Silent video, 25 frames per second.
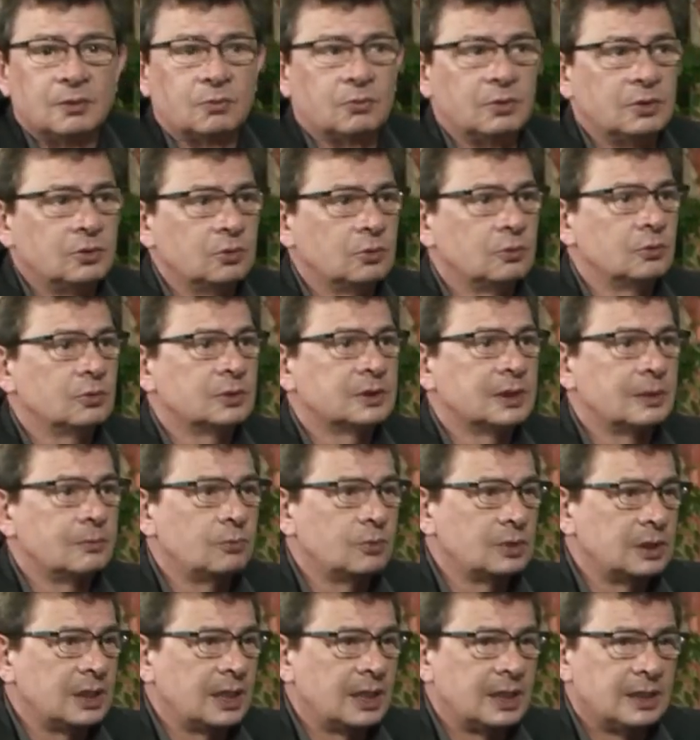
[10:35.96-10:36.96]
cuando
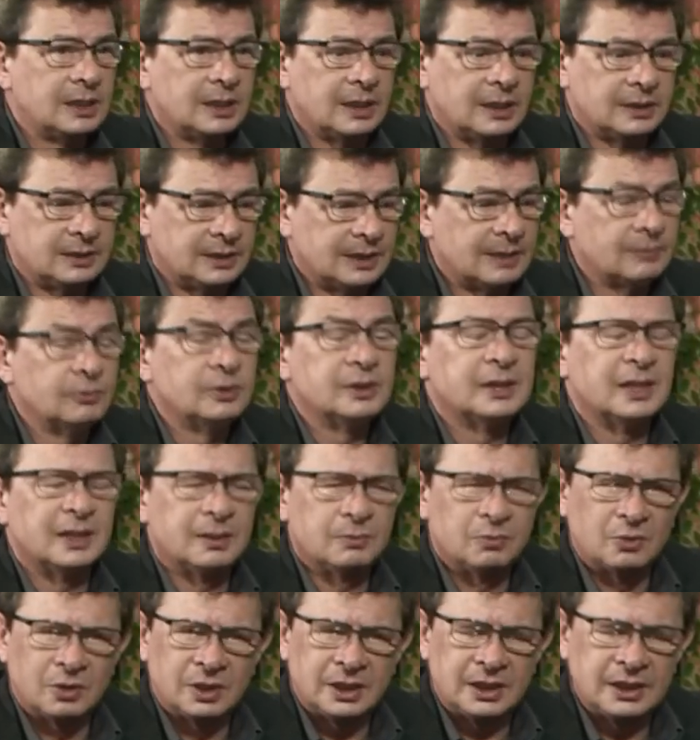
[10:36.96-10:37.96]
votamos la, digamos, y
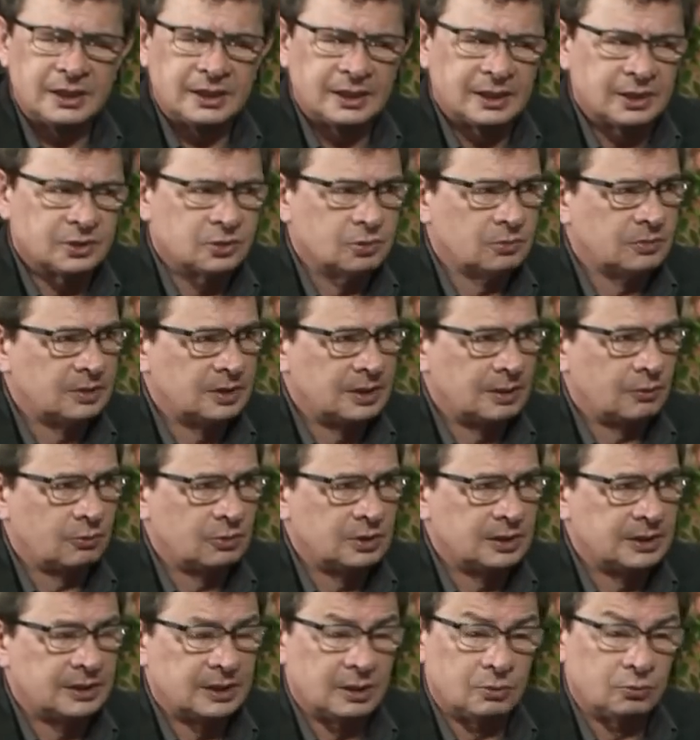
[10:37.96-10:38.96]
tenemos críticas sobre la
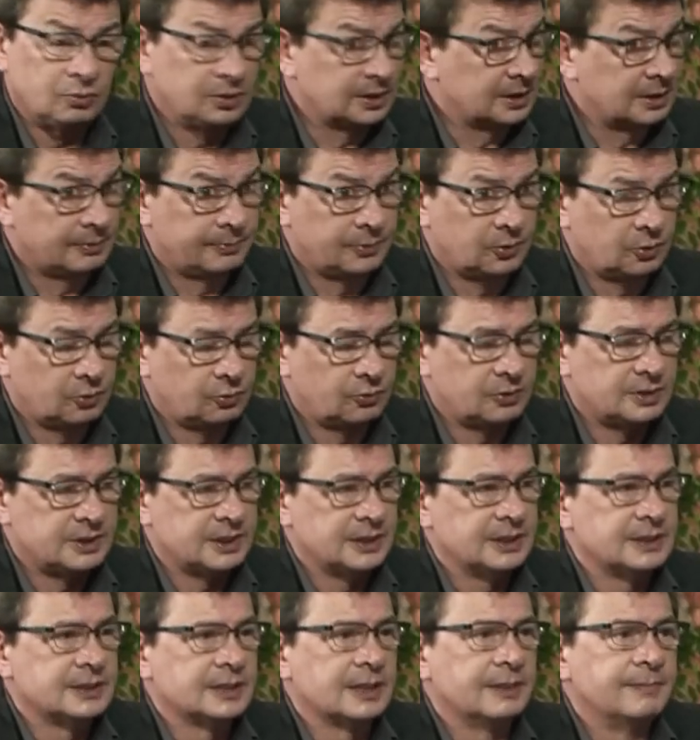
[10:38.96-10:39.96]
boleta única, pero no es
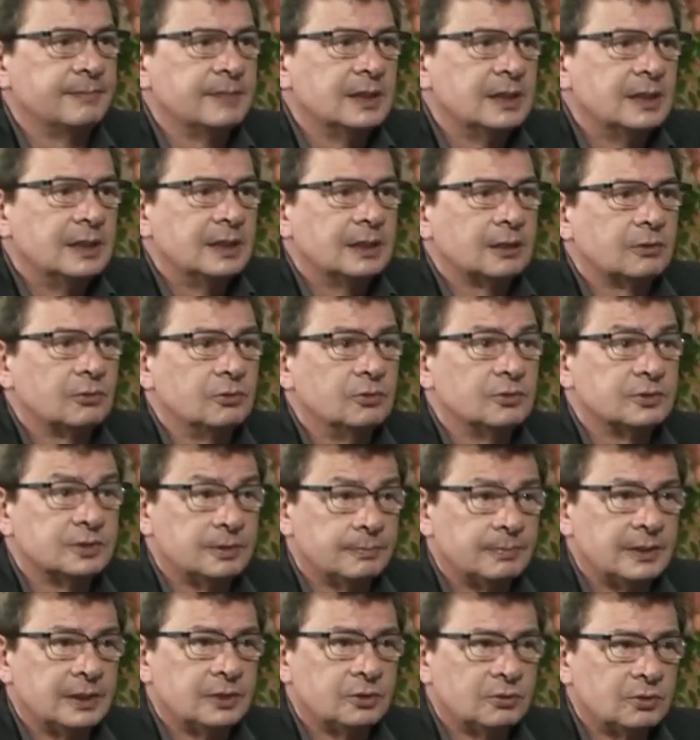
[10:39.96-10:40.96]
esa cuando
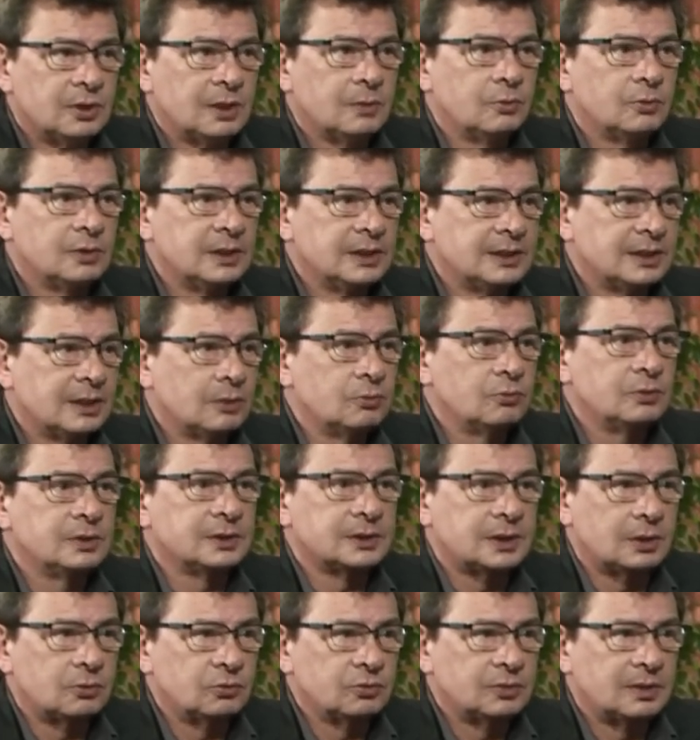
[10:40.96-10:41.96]
se planteó la boleta
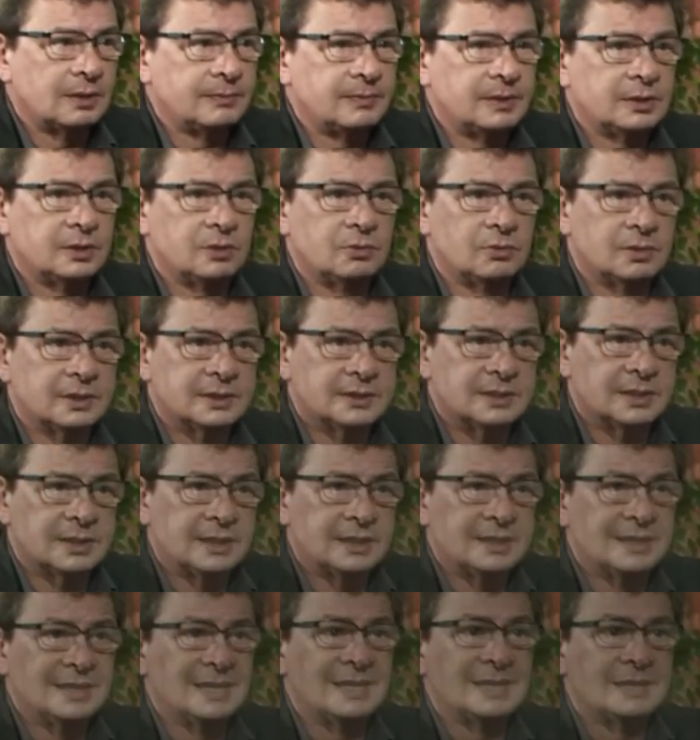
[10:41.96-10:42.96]
única, justamente lo que se
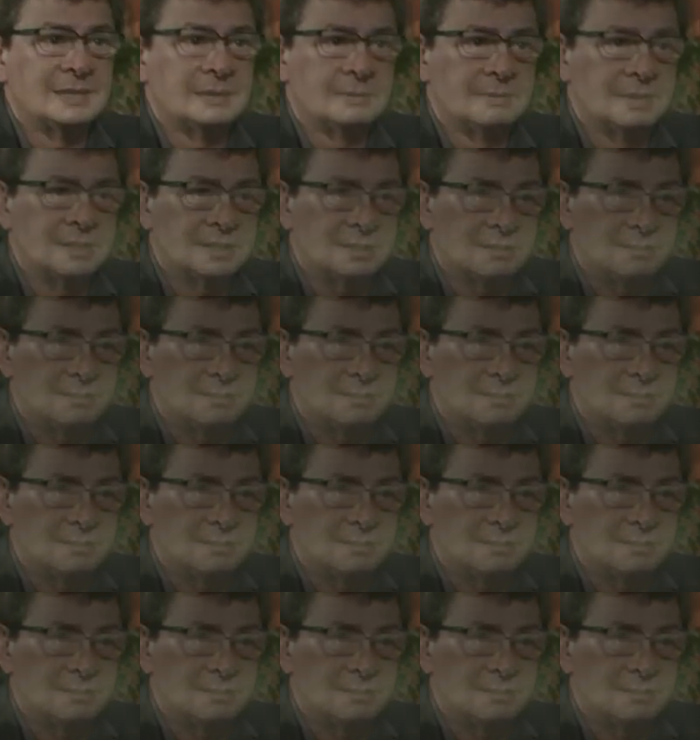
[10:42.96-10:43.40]
quería era llevar